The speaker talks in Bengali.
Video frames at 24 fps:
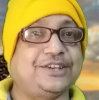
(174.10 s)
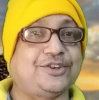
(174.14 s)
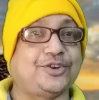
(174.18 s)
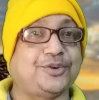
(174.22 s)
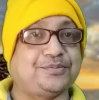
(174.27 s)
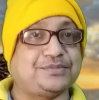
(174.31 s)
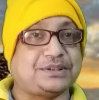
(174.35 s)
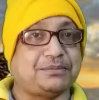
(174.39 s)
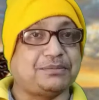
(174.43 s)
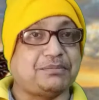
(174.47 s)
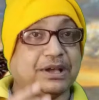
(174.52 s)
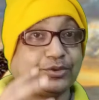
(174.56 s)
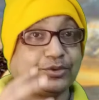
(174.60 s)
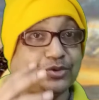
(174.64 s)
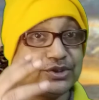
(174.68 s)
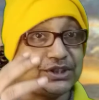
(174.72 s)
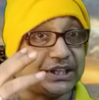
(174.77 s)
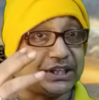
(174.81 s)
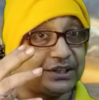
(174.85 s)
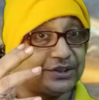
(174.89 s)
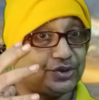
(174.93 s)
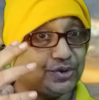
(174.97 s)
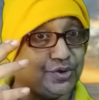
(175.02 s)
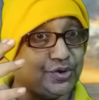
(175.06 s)
রমজান মানুষের
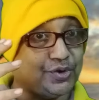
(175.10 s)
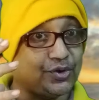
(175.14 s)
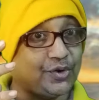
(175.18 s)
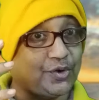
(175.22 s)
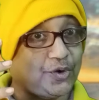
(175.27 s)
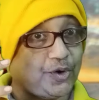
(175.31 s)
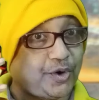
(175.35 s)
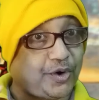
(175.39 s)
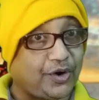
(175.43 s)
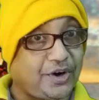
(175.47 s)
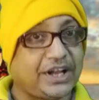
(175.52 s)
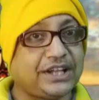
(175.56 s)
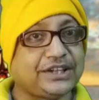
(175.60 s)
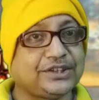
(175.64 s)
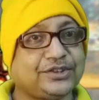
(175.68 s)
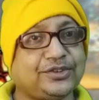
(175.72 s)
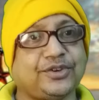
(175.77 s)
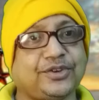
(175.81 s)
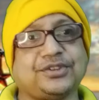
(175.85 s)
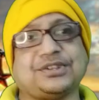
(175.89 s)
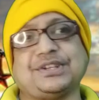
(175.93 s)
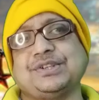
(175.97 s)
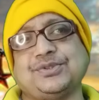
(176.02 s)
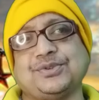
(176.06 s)
জন্য
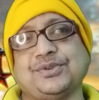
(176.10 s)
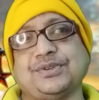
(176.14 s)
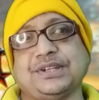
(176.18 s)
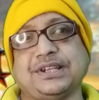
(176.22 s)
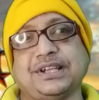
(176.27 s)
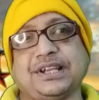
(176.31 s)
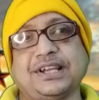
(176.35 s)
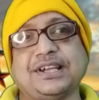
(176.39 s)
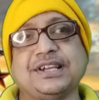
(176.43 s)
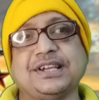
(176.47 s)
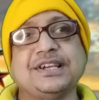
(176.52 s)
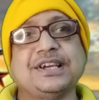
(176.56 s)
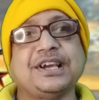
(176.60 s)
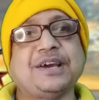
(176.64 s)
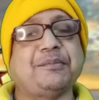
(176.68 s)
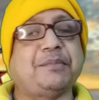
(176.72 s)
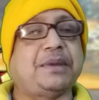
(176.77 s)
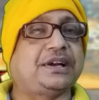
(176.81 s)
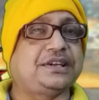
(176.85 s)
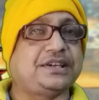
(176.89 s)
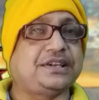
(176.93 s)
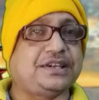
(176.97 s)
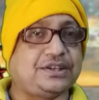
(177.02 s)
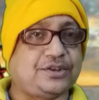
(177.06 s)
কল্যাণকর কিছু নিয়ে
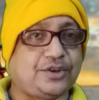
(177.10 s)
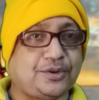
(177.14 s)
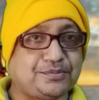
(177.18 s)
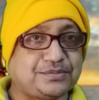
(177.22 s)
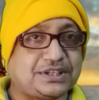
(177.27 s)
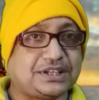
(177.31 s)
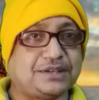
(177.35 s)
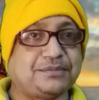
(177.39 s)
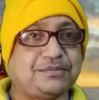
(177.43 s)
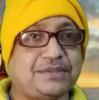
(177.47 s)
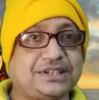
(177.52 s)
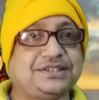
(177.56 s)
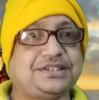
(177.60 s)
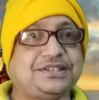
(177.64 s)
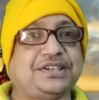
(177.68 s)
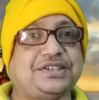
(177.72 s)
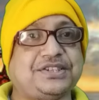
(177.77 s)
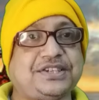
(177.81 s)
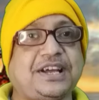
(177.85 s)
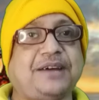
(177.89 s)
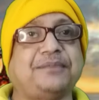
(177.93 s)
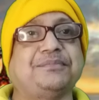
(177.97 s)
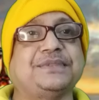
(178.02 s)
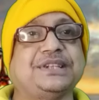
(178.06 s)
রমজান মাসটি
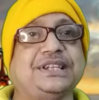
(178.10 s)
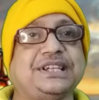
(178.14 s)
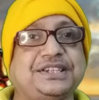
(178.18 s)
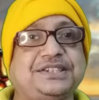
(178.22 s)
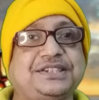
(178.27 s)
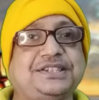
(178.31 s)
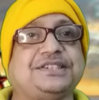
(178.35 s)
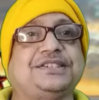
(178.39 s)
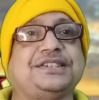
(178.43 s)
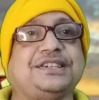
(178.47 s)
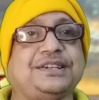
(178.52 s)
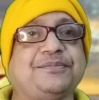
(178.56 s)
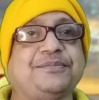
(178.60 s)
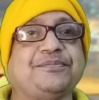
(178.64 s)
সামনে এসেছে